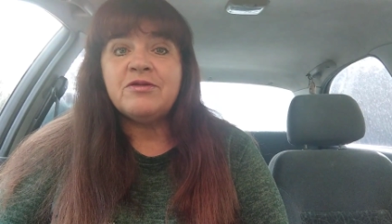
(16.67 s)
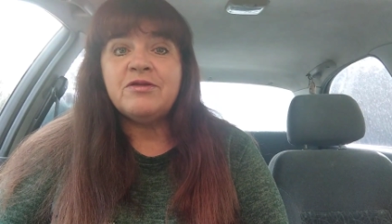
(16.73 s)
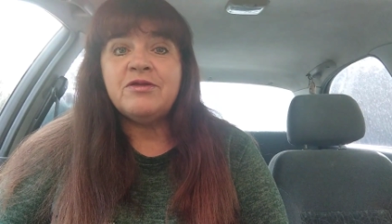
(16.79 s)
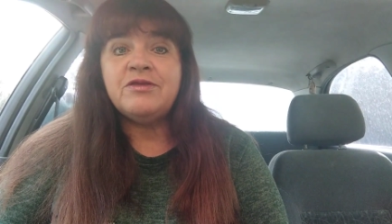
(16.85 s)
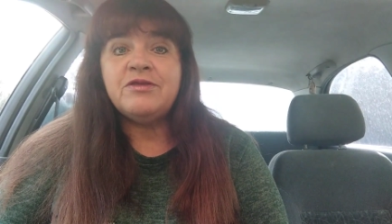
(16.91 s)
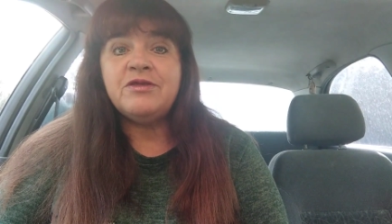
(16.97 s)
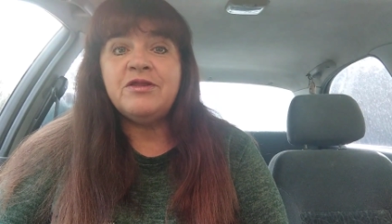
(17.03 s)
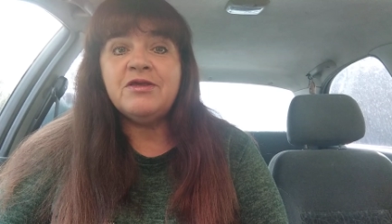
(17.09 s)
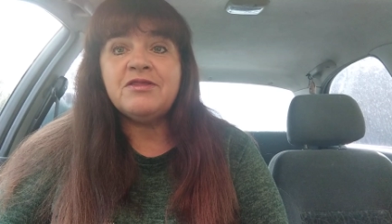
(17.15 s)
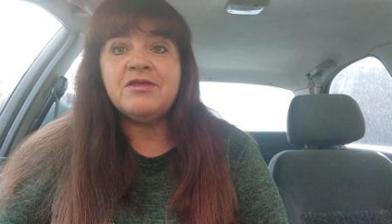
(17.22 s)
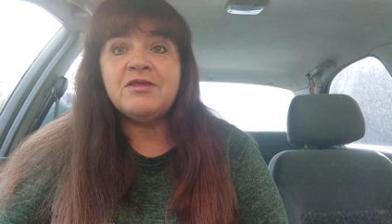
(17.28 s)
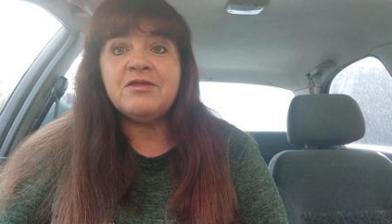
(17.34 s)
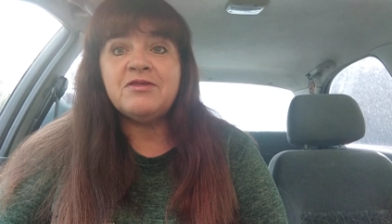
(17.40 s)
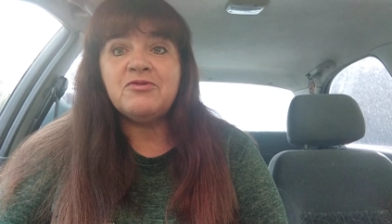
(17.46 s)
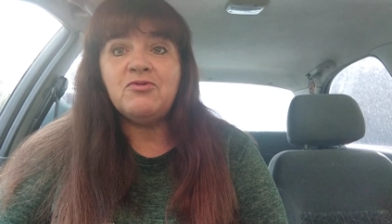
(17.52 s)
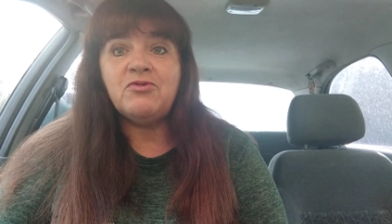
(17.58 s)

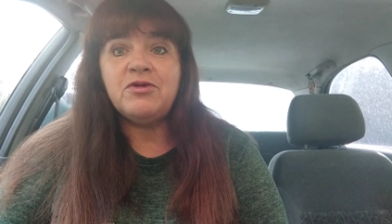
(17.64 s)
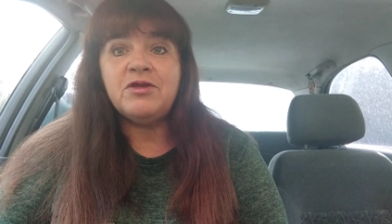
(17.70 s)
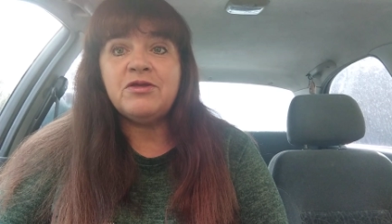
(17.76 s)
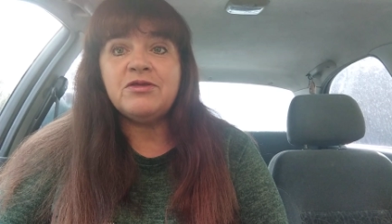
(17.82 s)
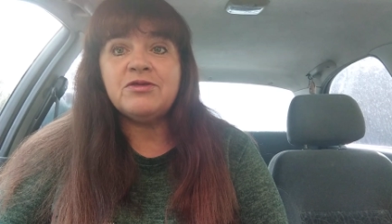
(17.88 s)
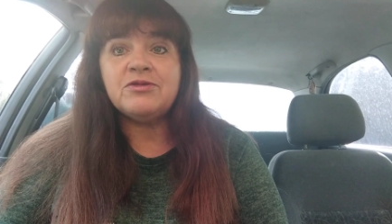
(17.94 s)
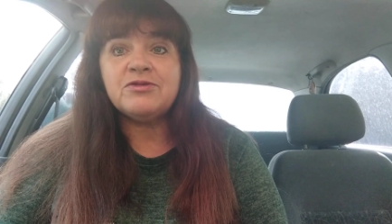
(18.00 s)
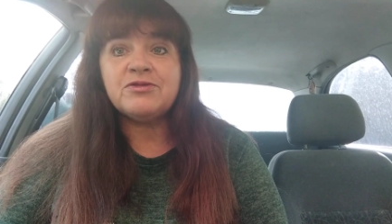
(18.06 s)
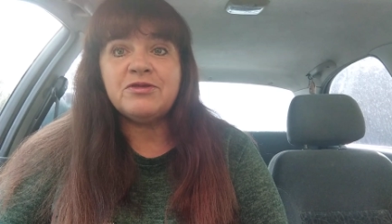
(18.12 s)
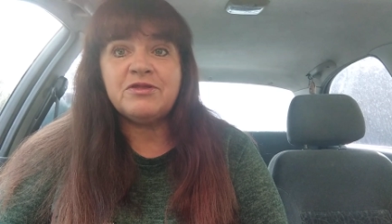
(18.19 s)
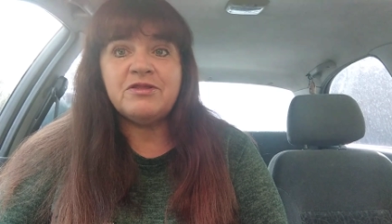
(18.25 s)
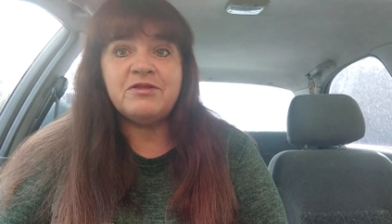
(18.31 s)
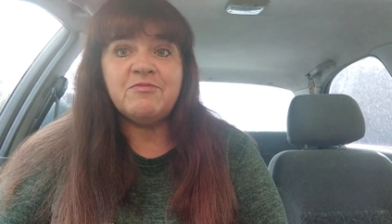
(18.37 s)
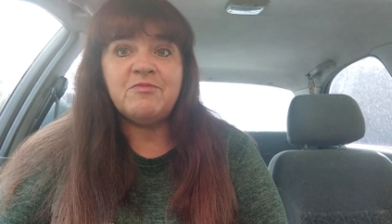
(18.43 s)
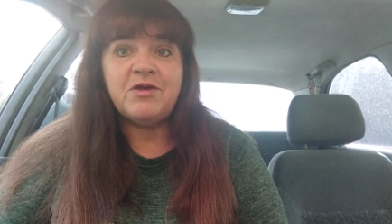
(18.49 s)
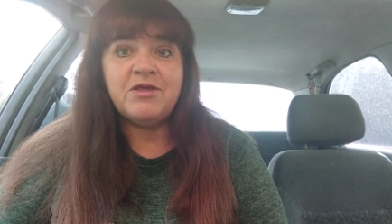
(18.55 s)
Интересная история из
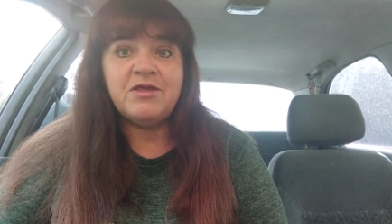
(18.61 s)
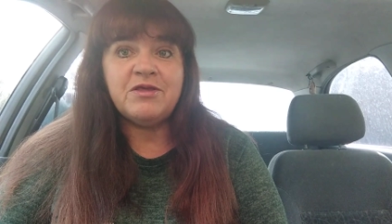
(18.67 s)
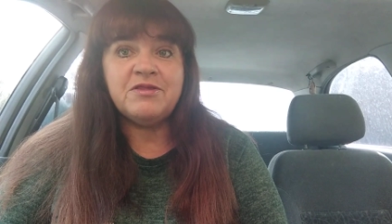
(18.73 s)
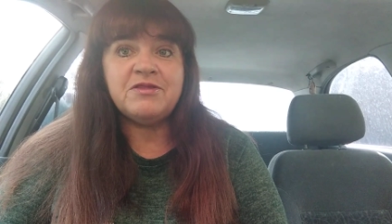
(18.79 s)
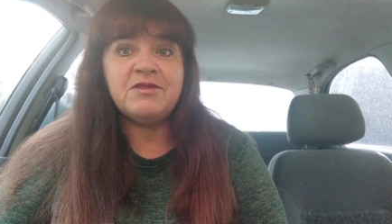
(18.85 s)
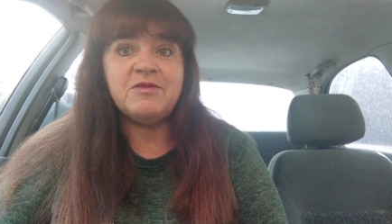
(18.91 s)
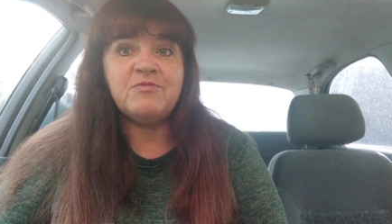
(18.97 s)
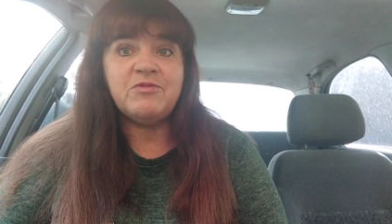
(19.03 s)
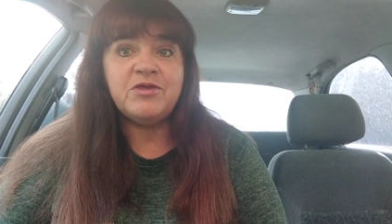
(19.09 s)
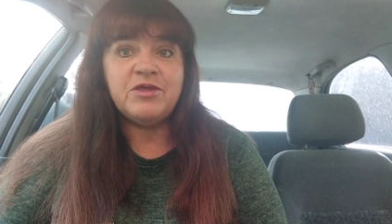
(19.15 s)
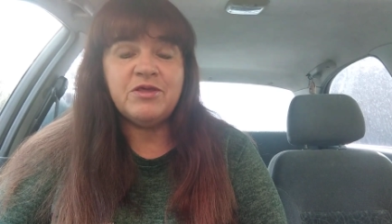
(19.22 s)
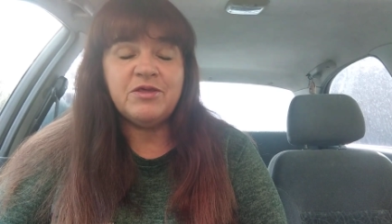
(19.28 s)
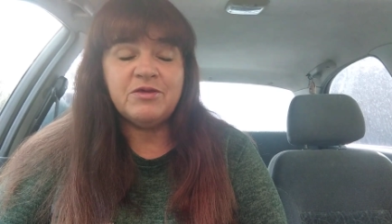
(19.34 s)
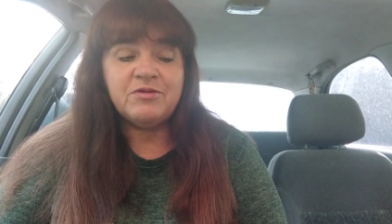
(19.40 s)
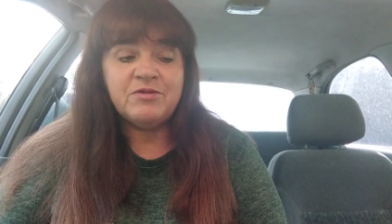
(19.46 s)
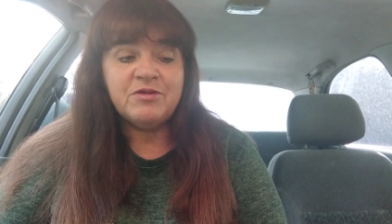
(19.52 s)
жизни моей
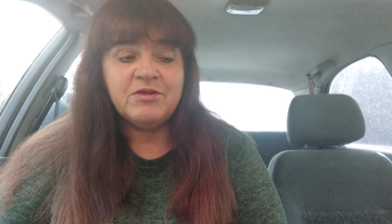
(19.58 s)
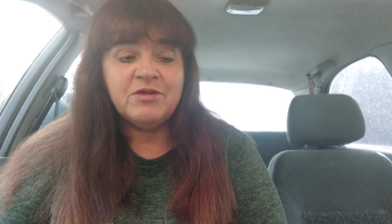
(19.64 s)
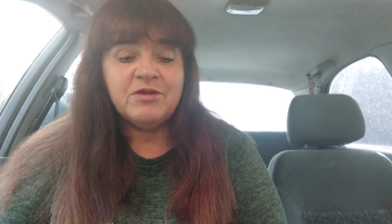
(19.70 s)
семьи.